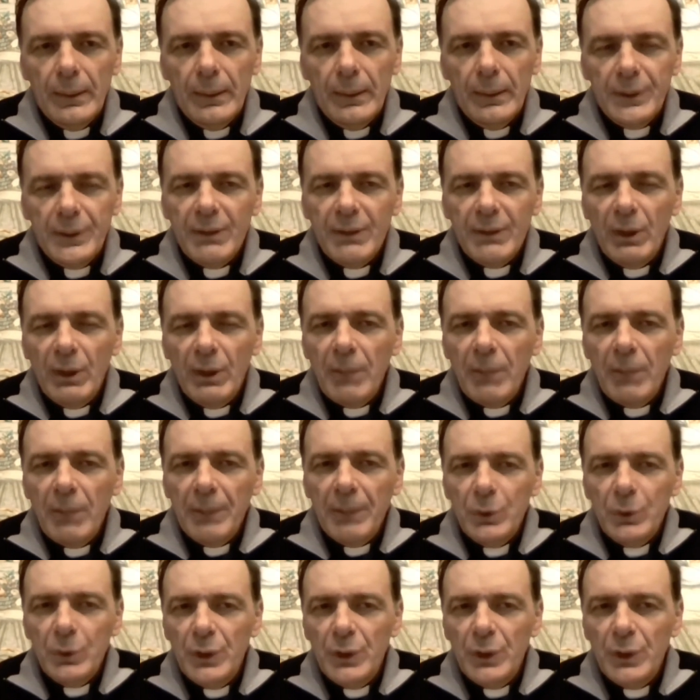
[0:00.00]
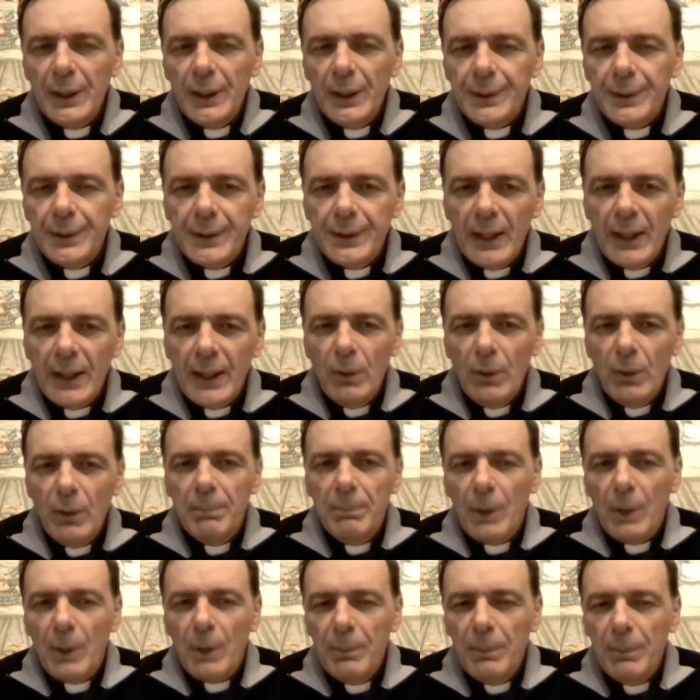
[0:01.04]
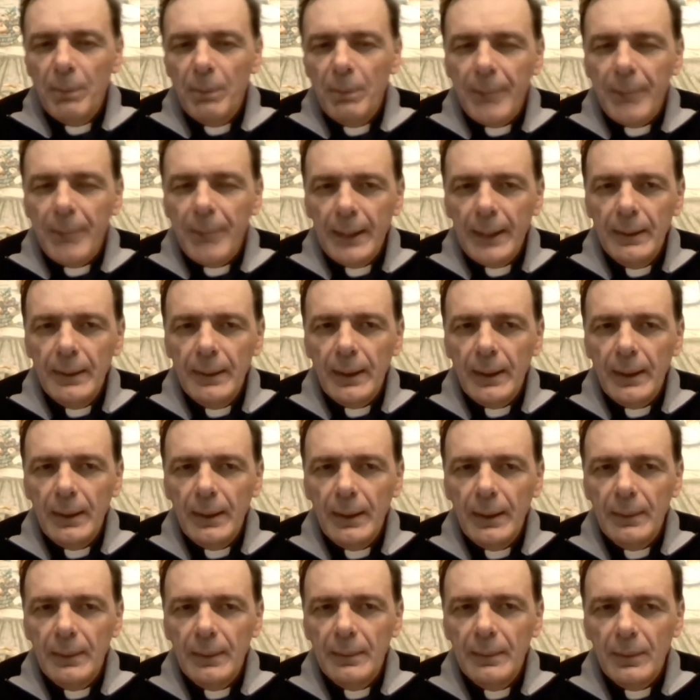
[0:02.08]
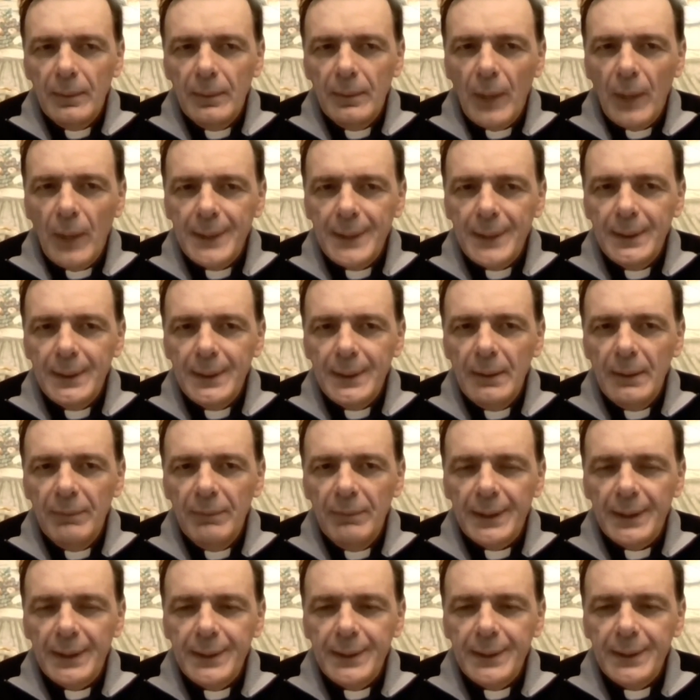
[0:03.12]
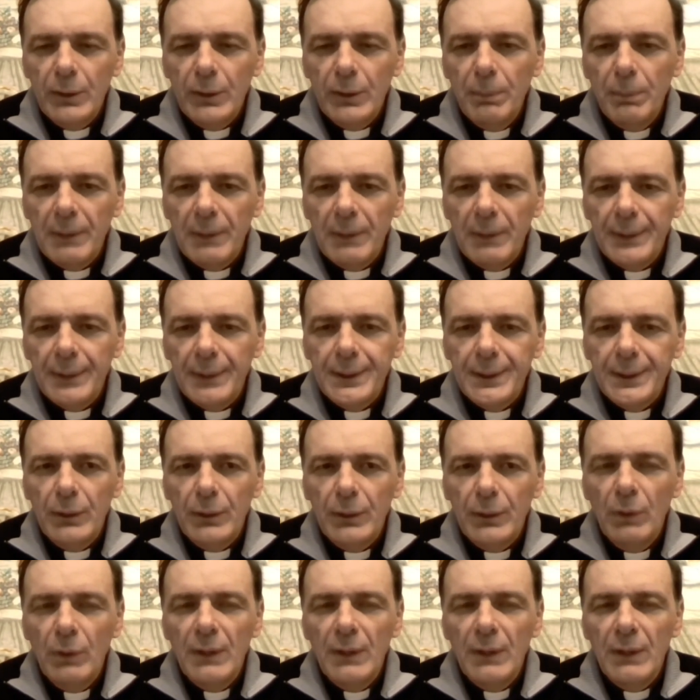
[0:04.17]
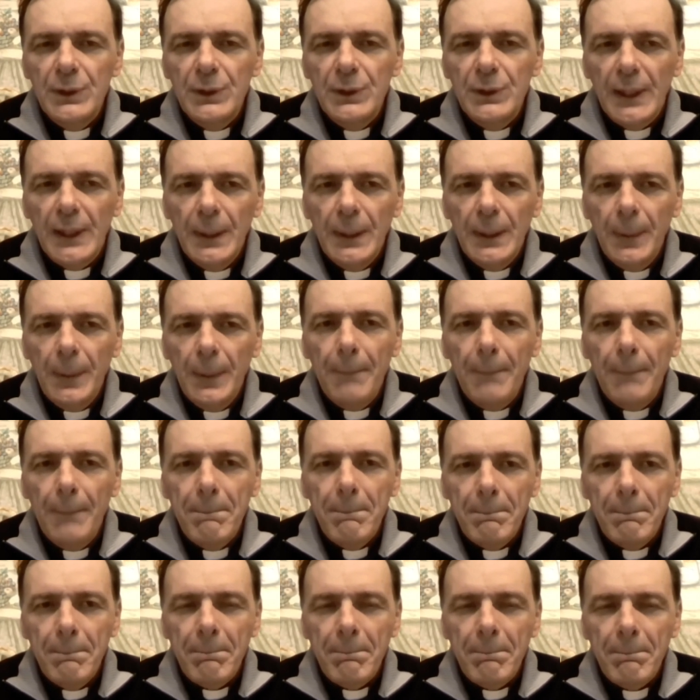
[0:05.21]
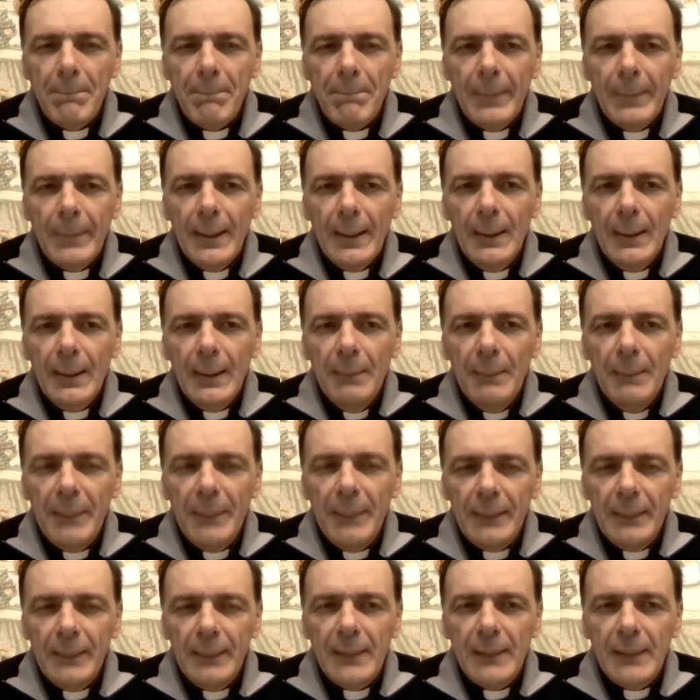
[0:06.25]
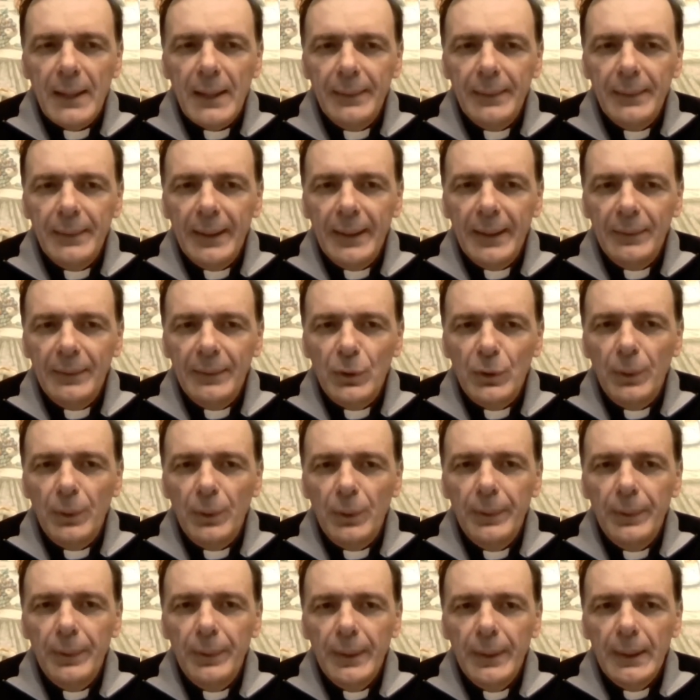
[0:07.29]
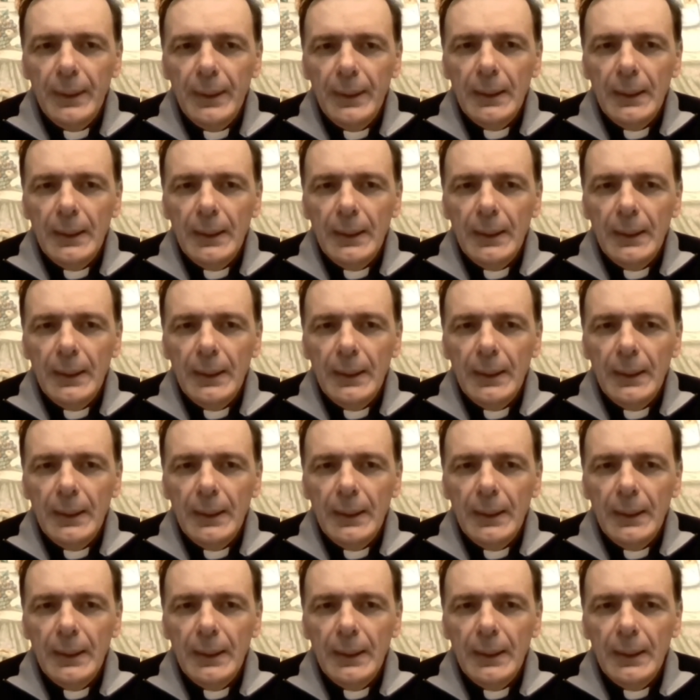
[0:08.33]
Questa volta penso sia necessario proprio prendere quasi versetto per versetto il Vangelo per entrare dentro